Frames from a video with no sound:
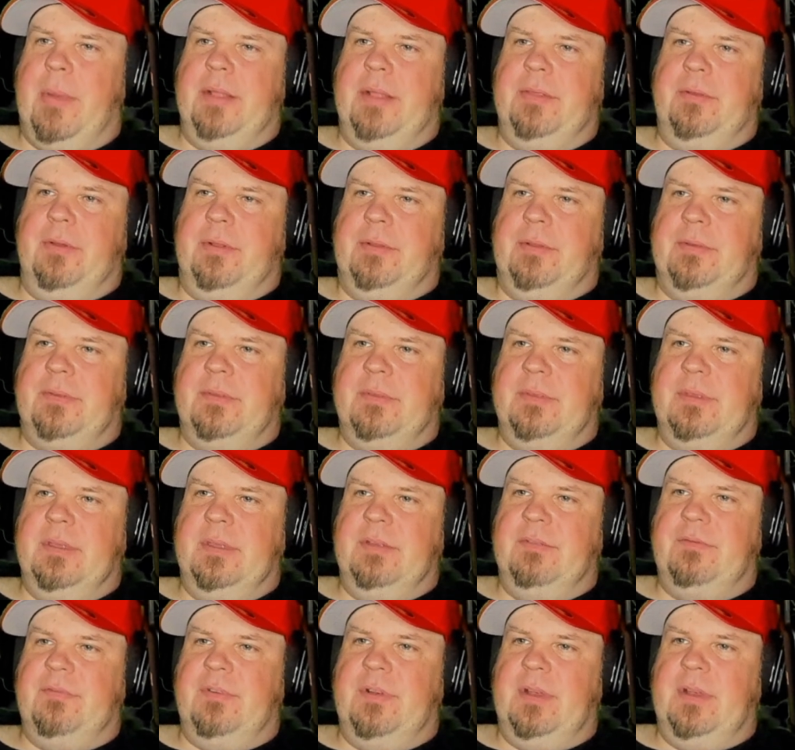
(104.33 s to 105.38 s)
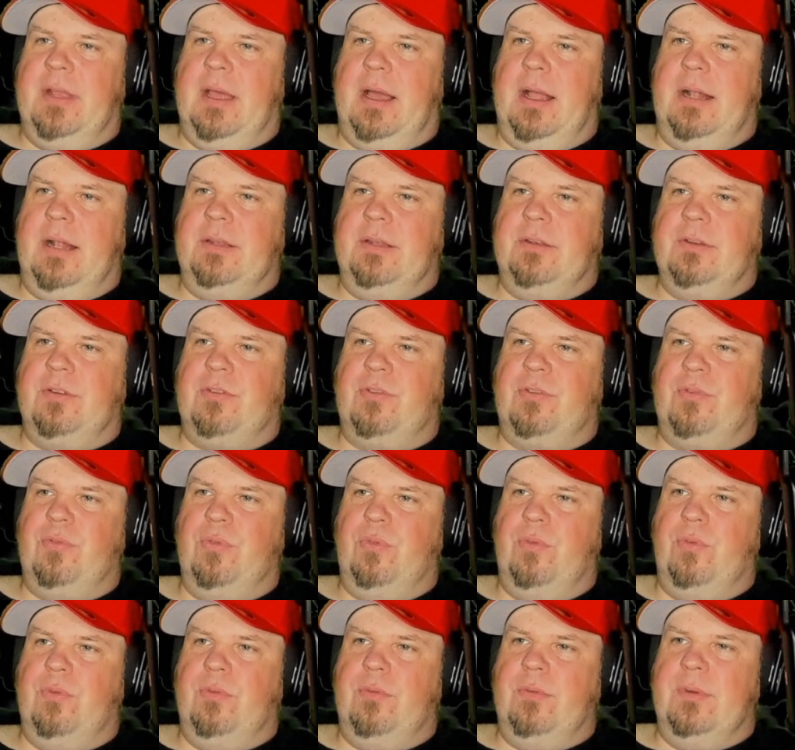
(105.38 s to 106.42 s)
Aber ansonsten sind von der alten
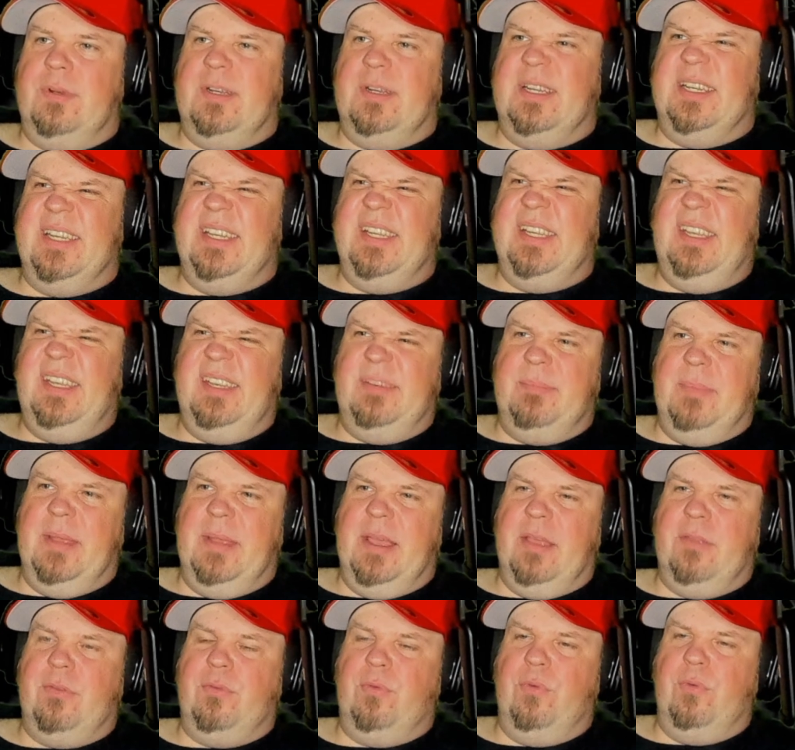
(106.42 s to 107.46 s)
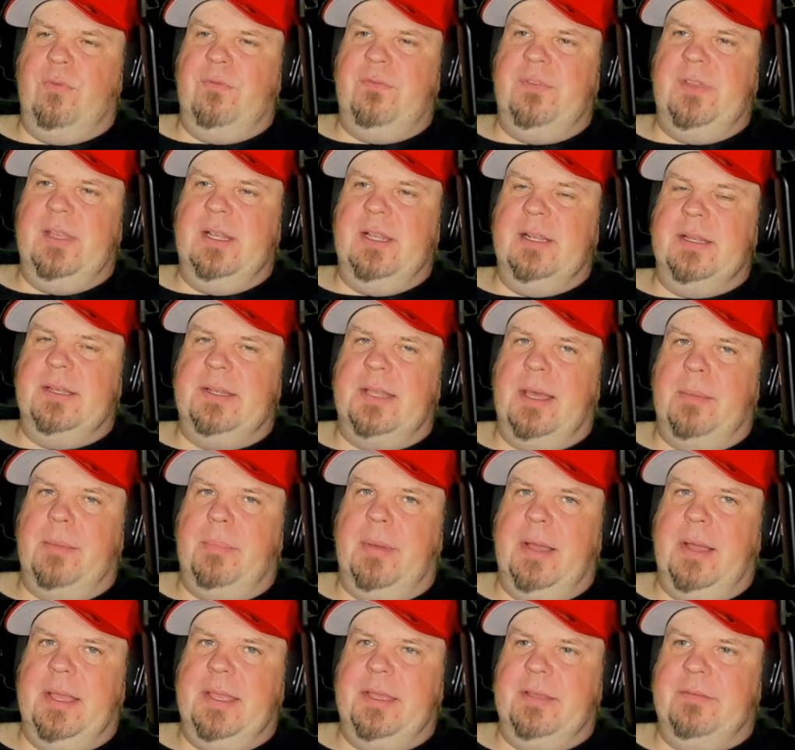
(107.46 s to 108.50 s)
Crew nicht mehr so viele
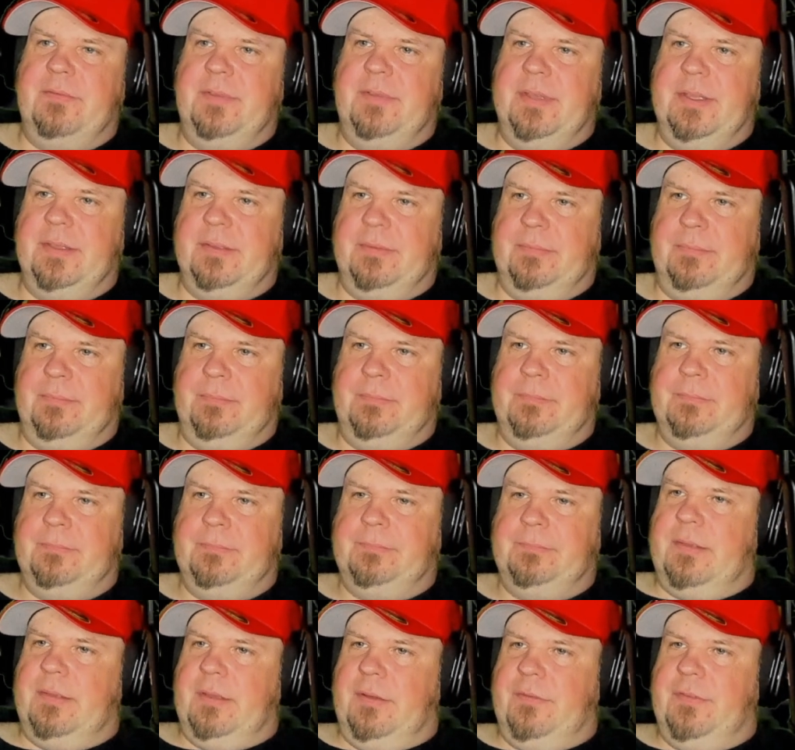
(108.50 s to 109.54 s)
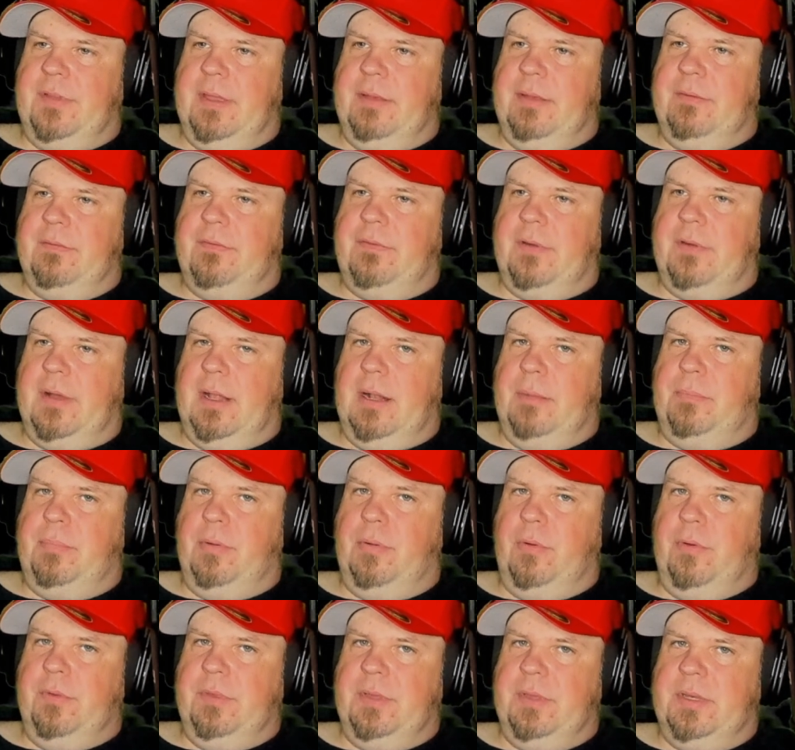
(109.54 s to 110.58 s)
dabei gewesen. Das ist auf jeden Fall
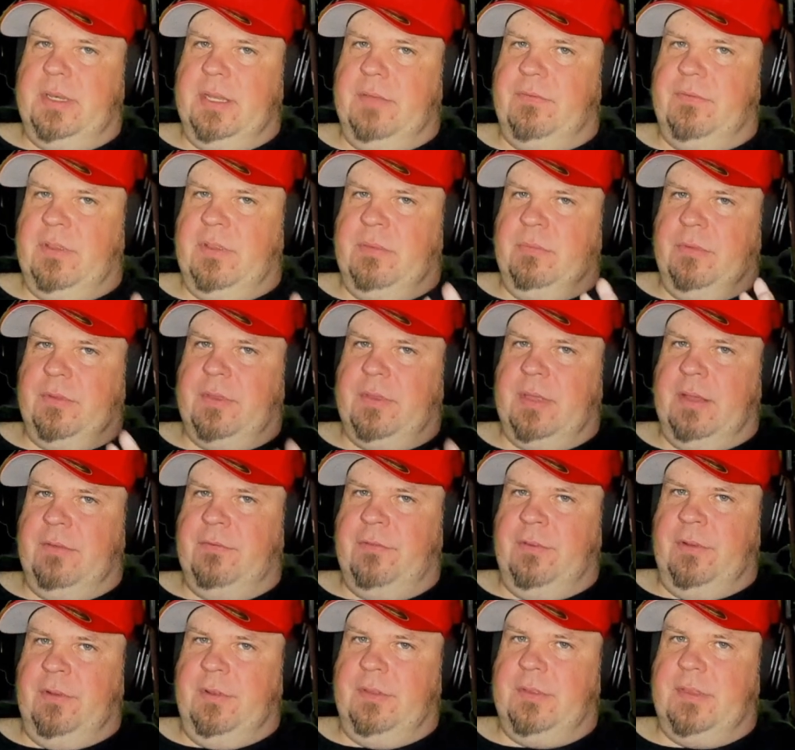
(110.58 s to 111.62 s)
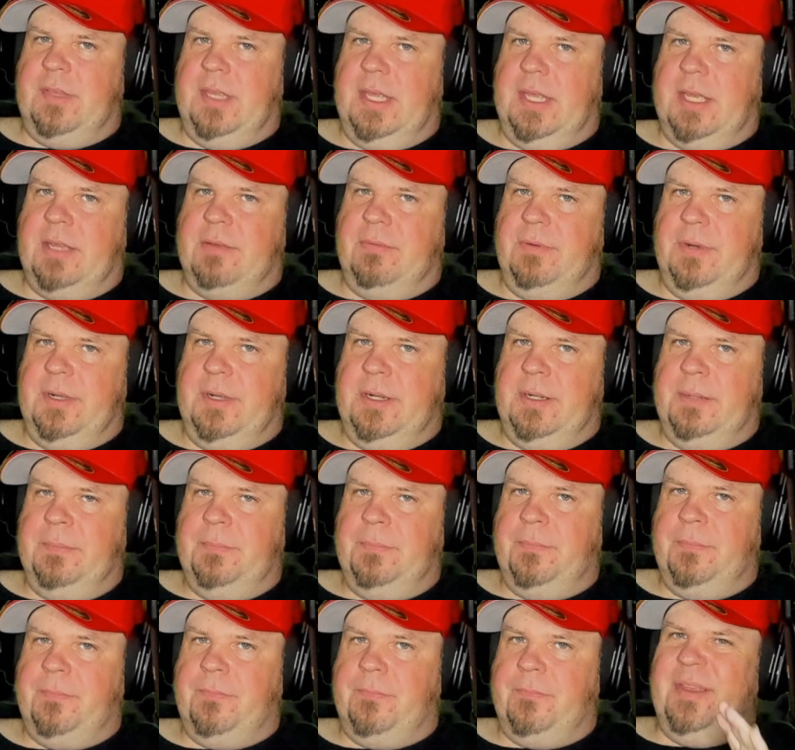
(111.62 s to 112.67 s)
positiv. Ich muss sagen, für ein
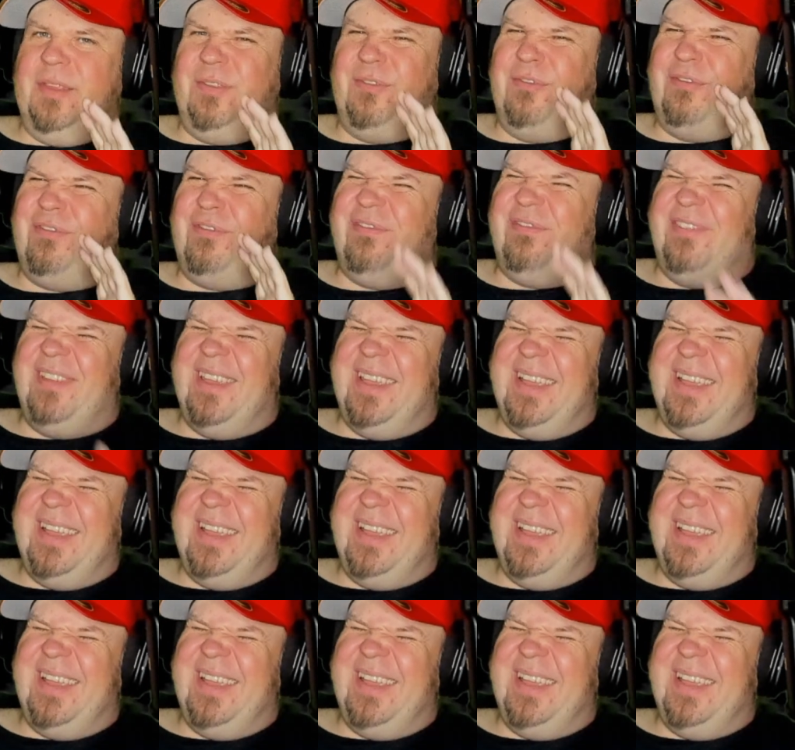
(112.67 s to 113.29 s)
Sequel haben die so